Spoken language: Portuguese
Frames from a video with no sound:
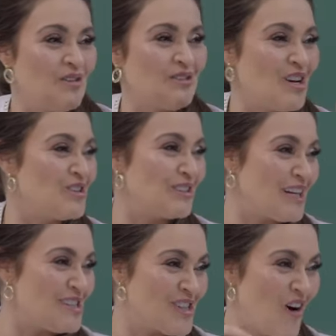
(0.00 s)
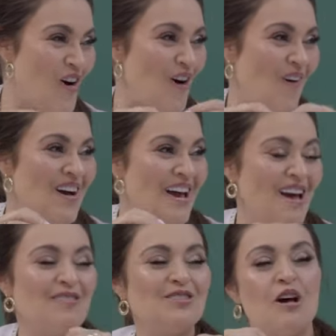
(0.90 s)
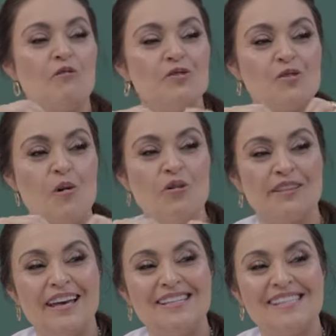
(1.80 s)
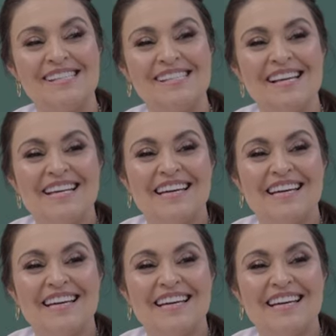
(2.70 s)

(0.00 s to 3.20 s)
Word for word: um gel de ultrassom, é um gel para os componentes